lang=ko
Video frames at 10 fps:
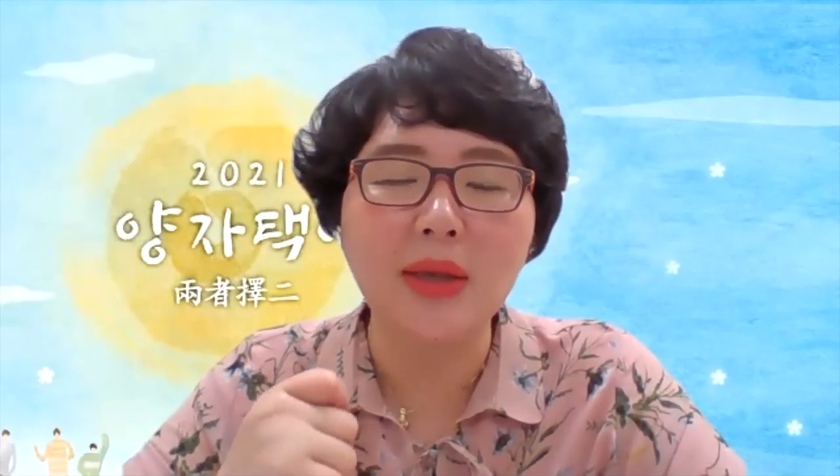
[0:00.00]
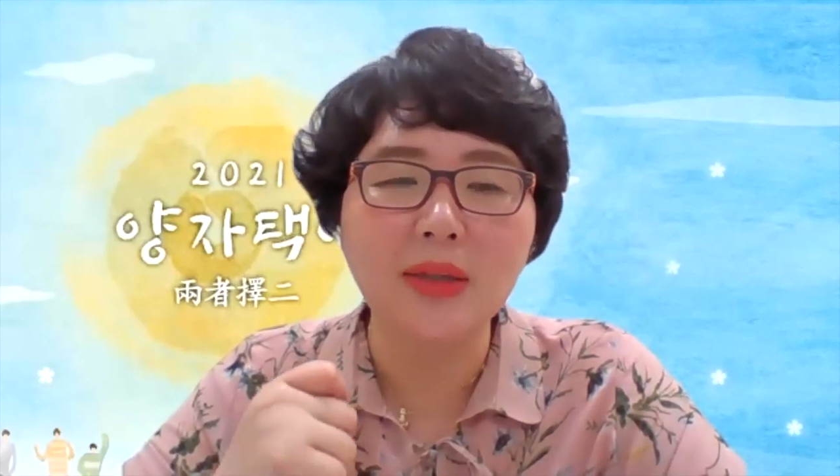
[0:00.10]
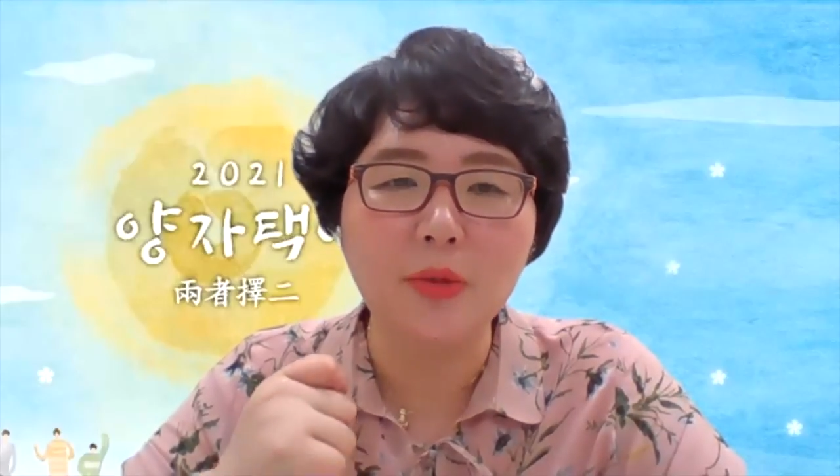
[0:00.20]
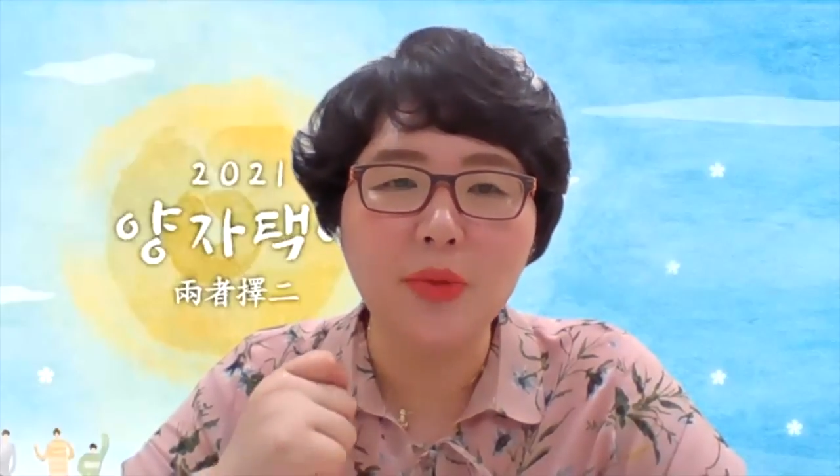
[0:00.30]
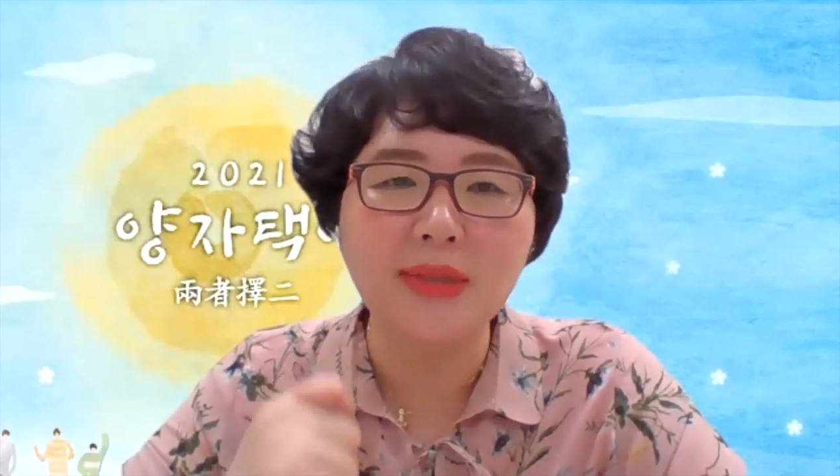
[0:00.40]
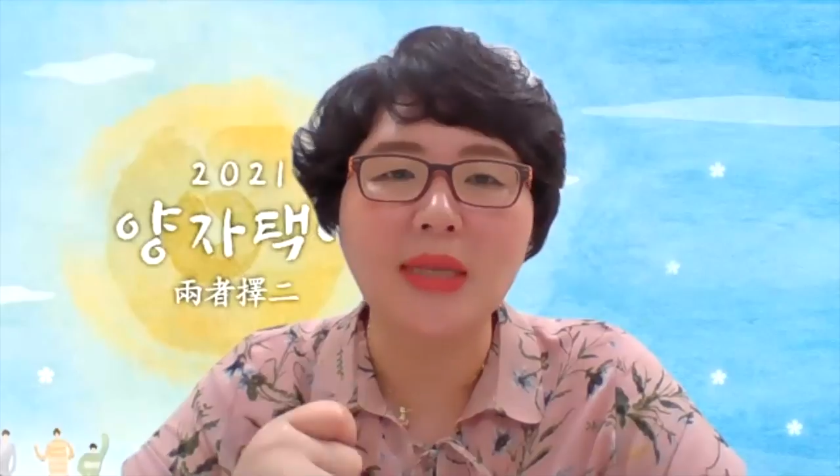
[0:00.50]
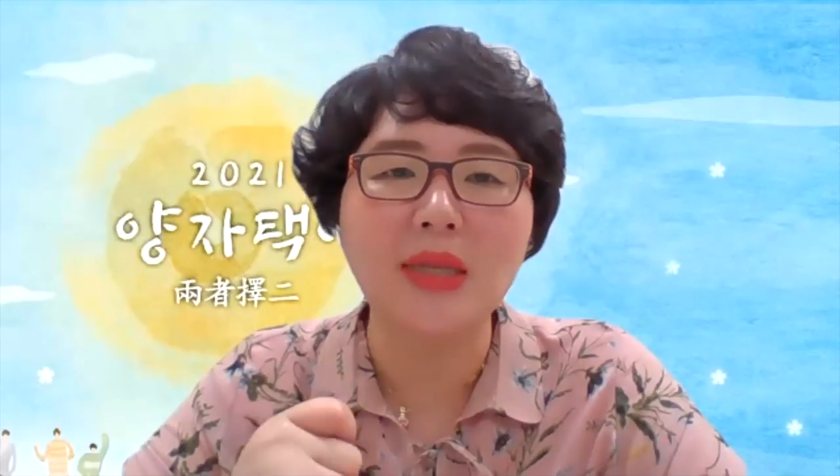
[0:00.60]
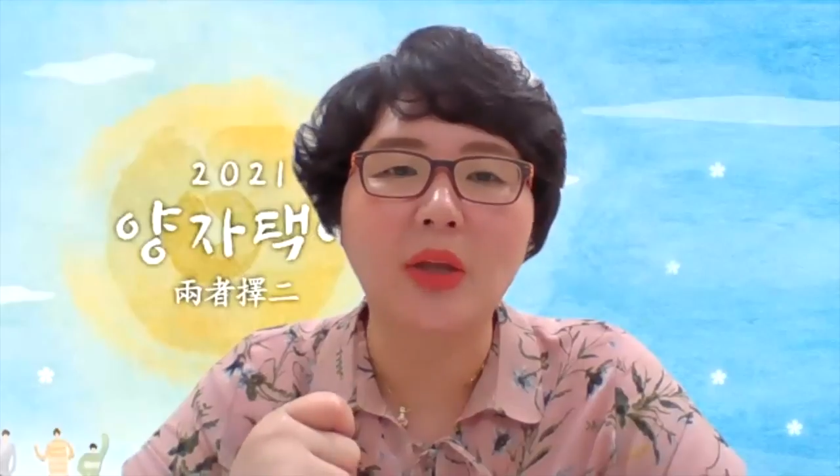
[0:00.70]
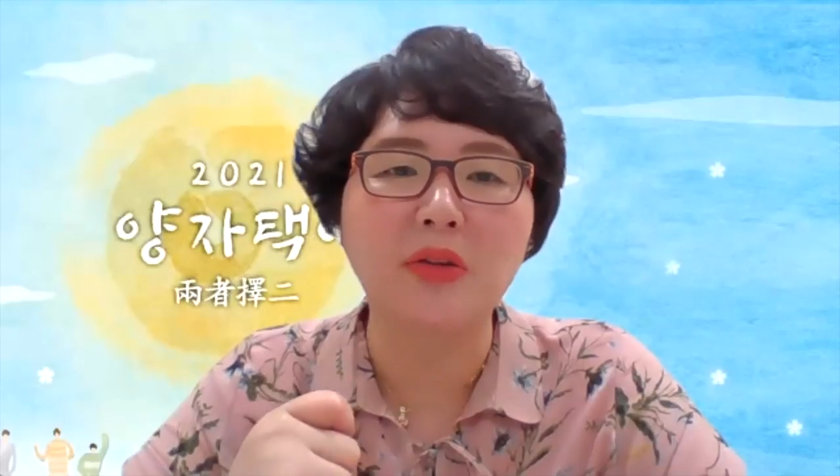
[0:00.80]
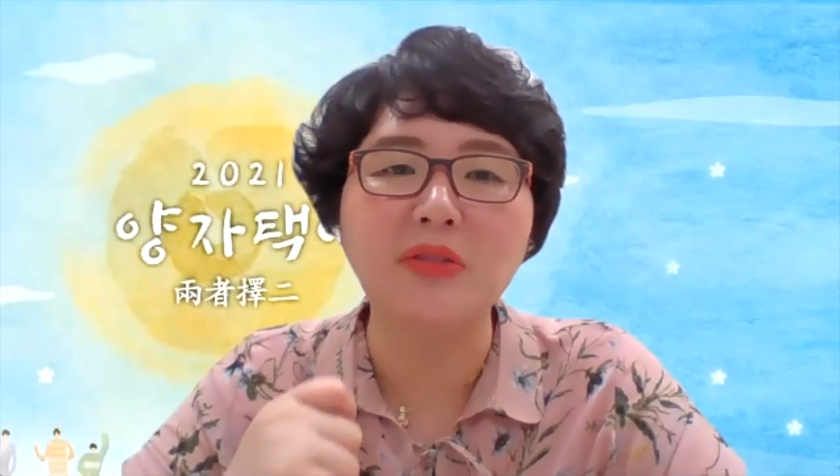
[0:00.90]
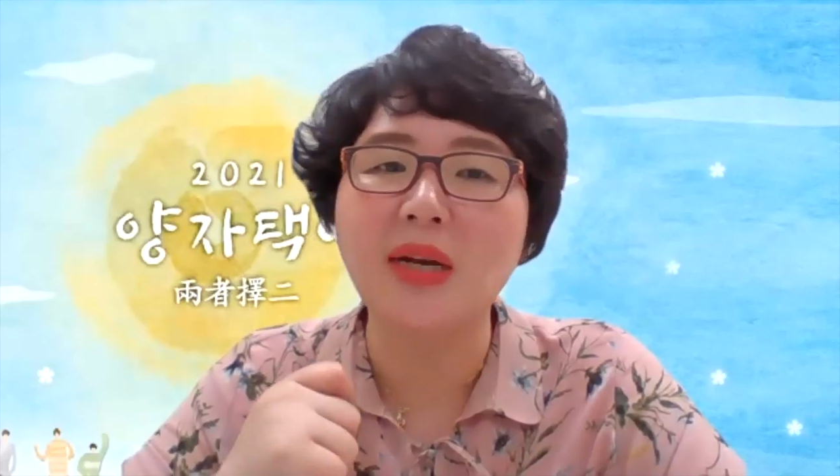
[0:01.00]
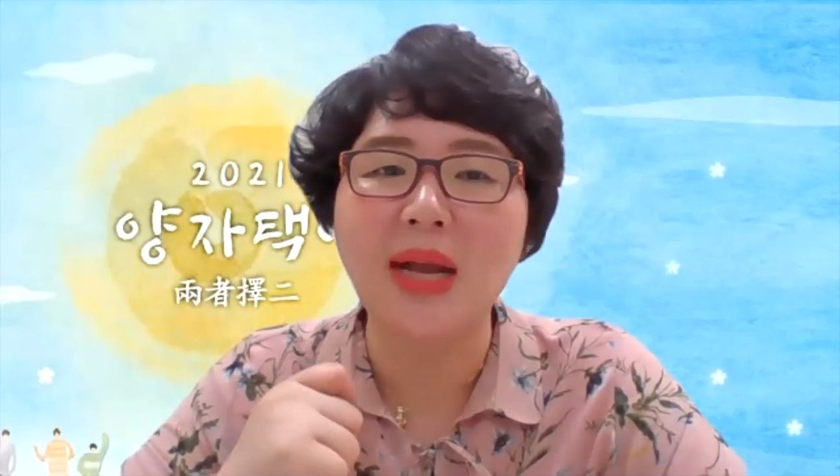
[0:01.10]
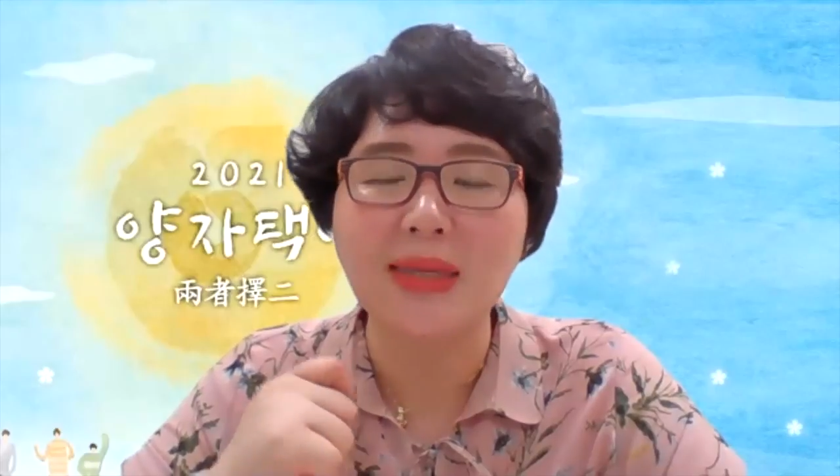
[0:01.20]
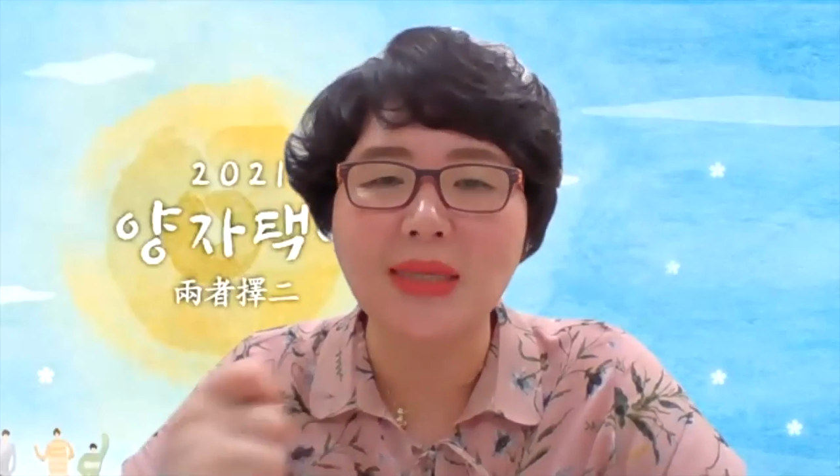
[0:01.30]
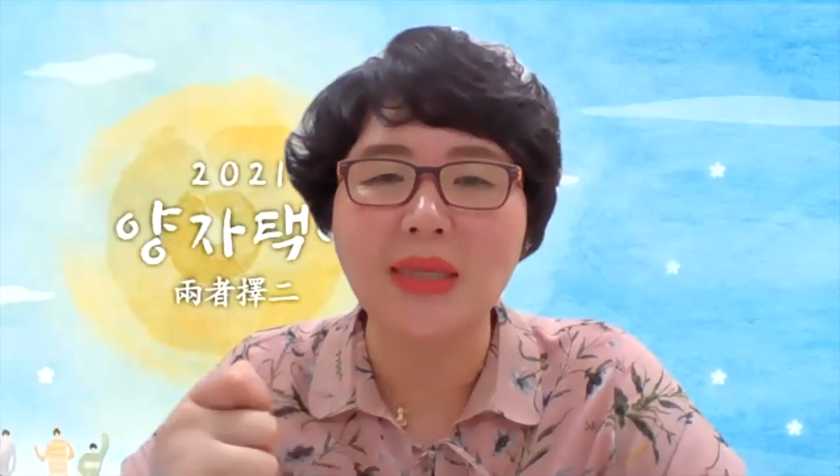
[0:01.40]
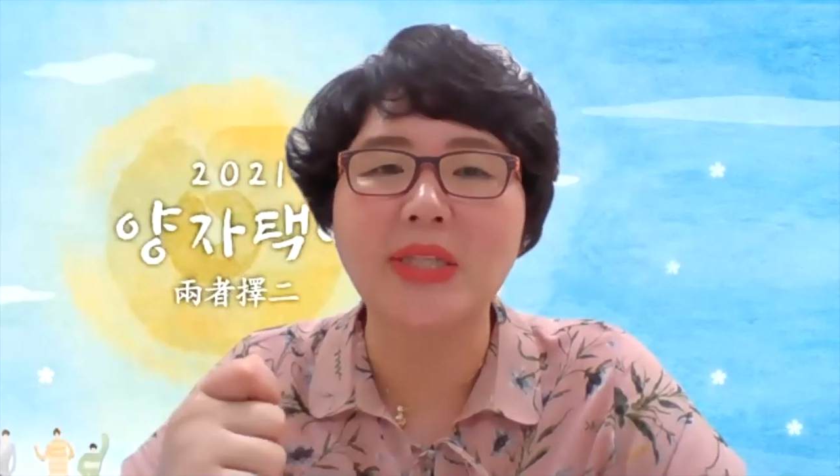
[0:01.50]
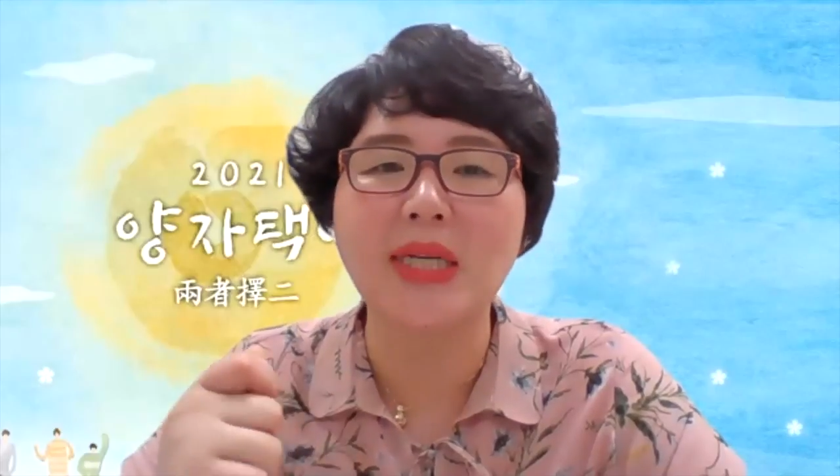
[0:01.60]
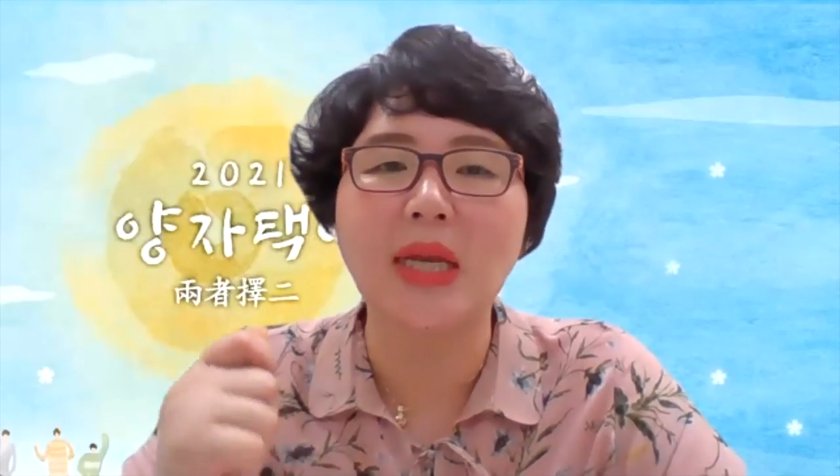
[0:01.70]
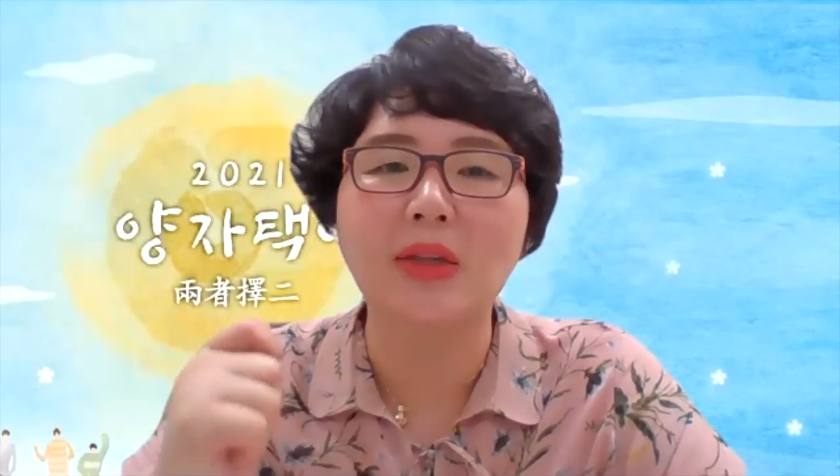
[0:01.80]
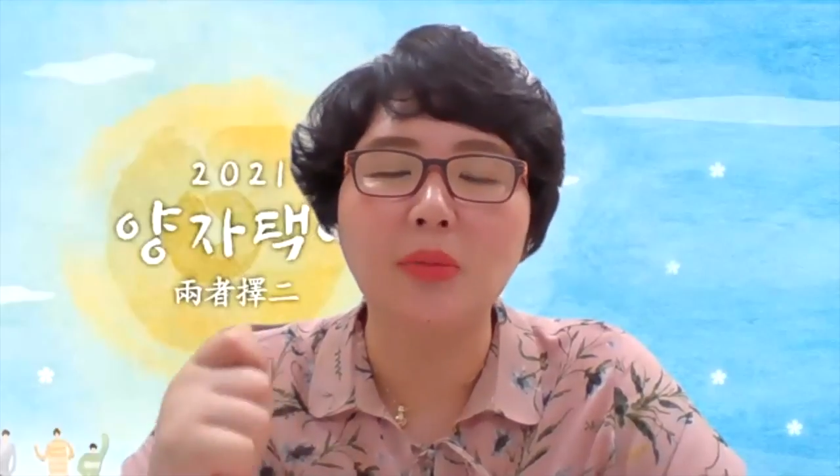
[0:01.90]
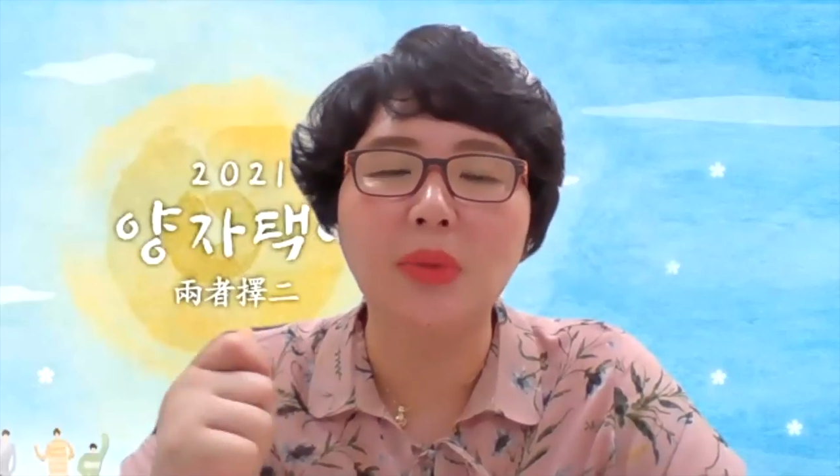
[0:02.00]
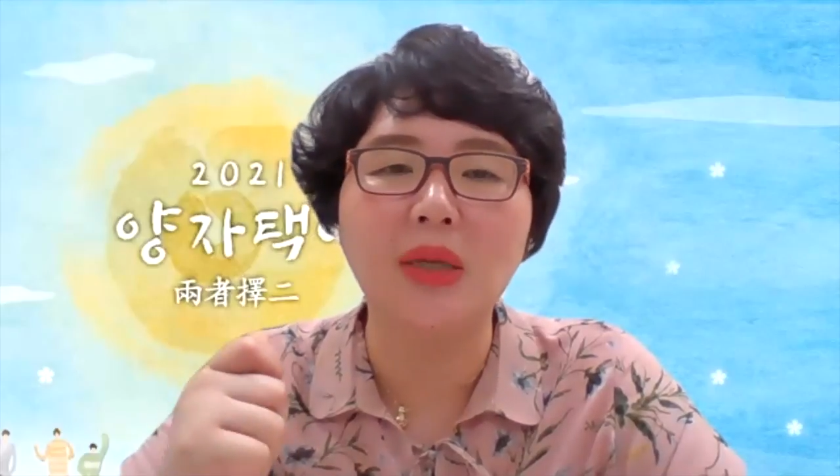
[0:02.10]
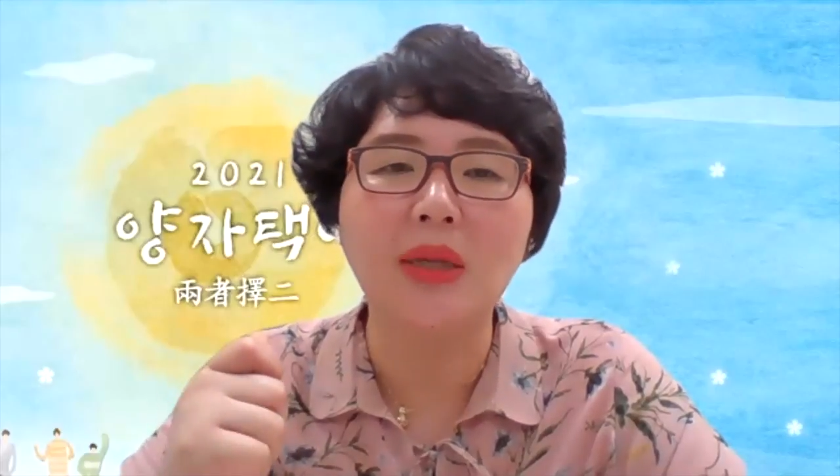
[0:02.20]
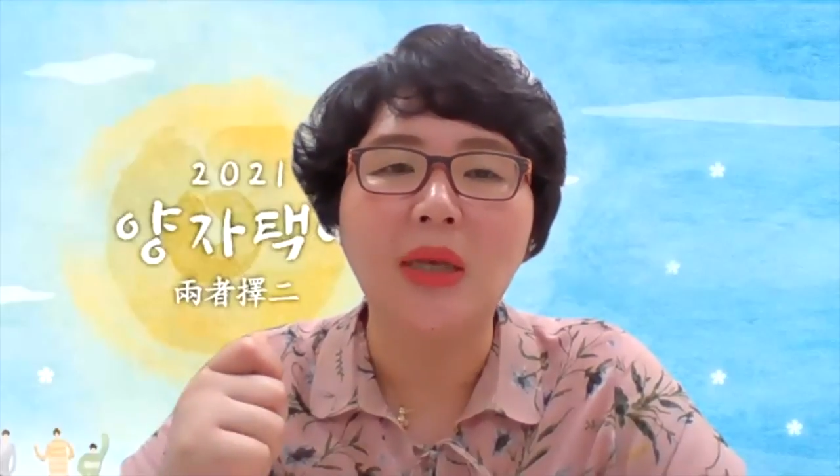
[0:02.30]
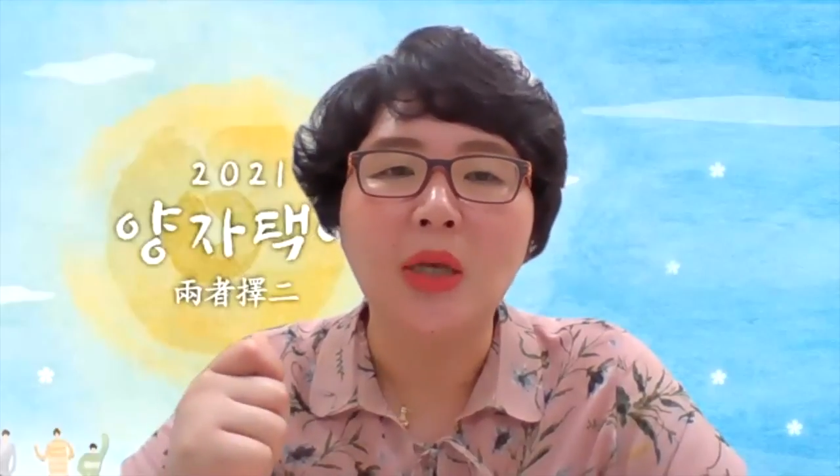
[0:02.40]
애터미 회사는 계속 성장을 하잖아요 이제는 애터미는